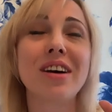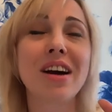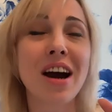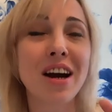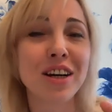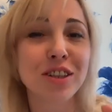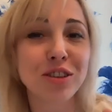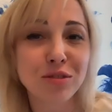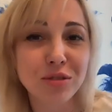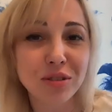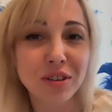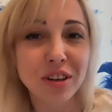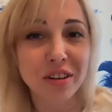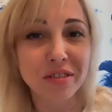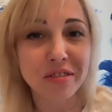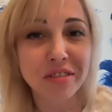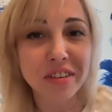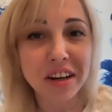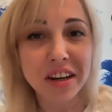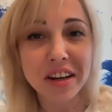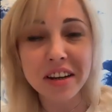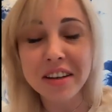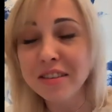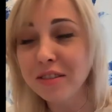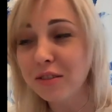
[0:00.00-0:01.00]
каждую
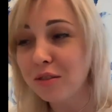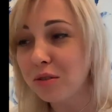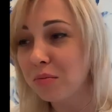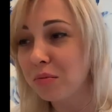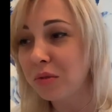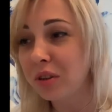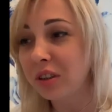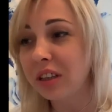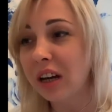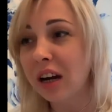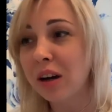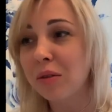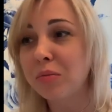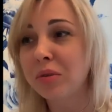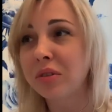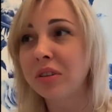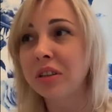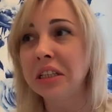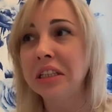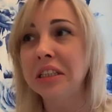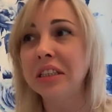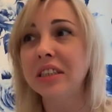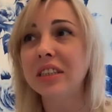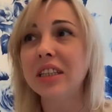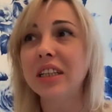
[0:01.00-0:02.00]
кофелинку, мне так было
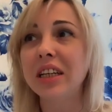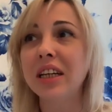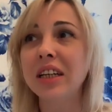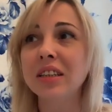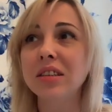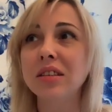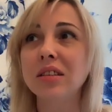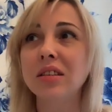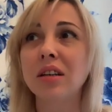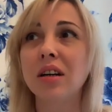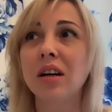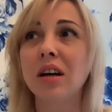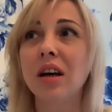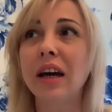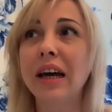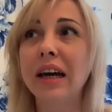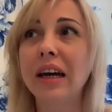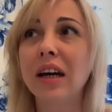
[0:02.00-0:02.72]
интересно.